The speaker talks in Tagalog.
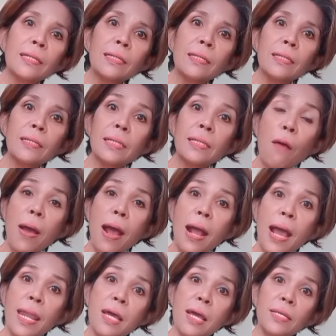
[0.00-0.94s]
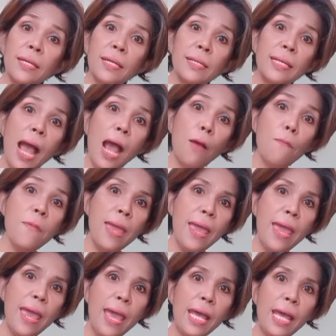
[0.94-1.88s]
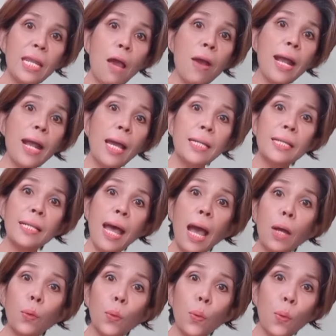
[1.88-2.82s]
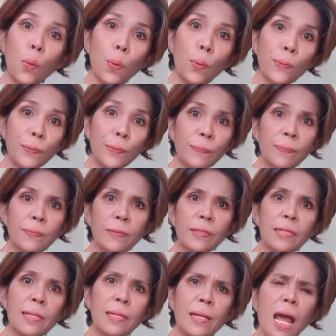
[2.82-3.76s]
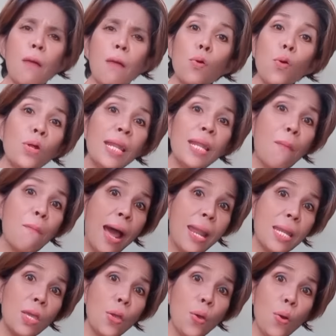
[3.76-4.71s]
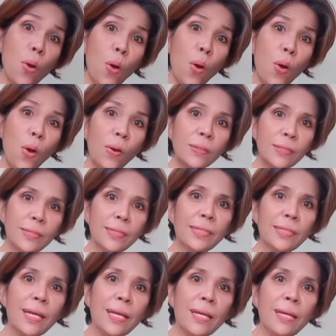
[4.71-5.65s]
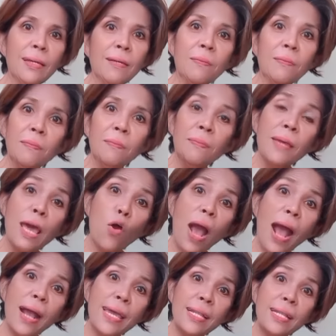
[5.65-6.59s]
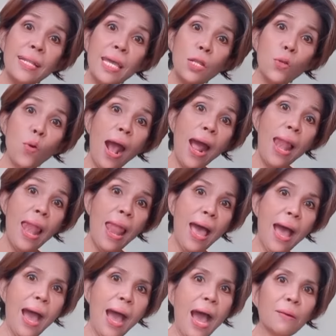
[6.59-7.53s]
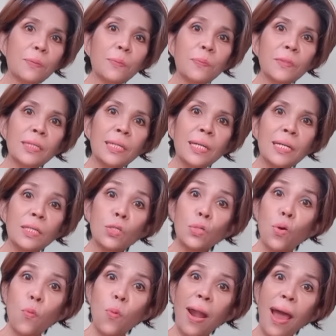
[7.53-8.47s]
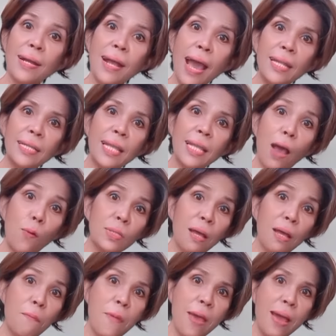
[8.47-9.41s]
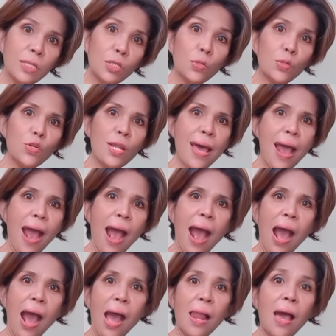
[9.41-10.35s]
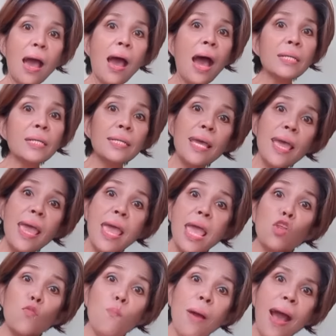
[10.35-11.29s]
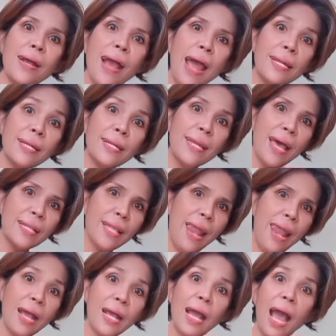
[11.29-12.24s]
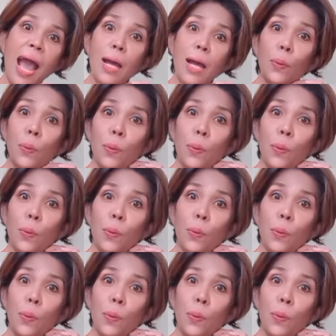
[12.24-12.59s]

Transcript: Sa mga nagsasabi na maganda ako, alam ko naman yun. Pero ang hindi nyo alam, sobrang ganda ko sa personal. As in maganda talaga.